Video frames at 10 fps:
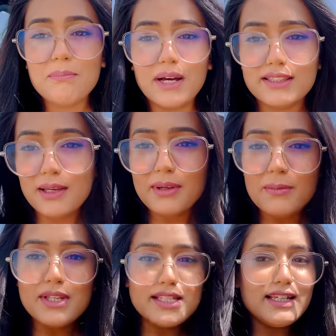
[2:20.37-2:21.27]
पता है भी
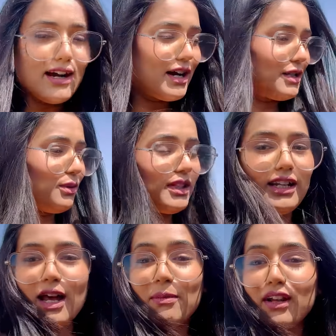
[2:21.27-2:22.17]
हम जैसी कार से उतरे
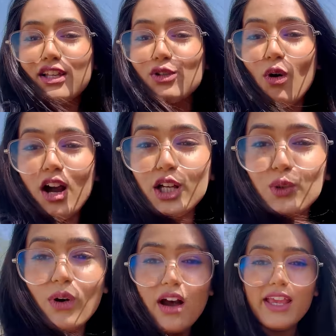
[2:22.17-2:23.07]
ना हमारा स्वागत
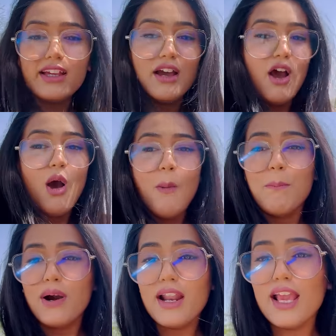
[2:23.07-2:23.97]
हुआ एक
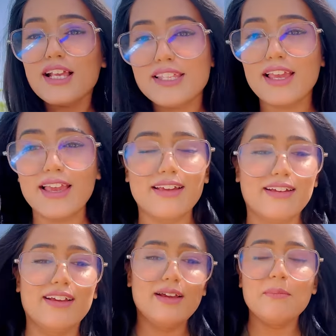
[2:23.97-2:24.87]
बड़े से
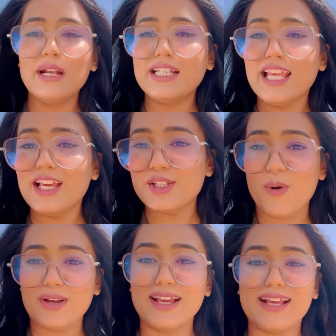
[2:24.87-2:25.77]
मिट्टी के
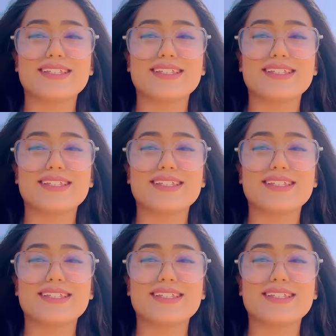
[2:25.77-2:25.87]
झोंके के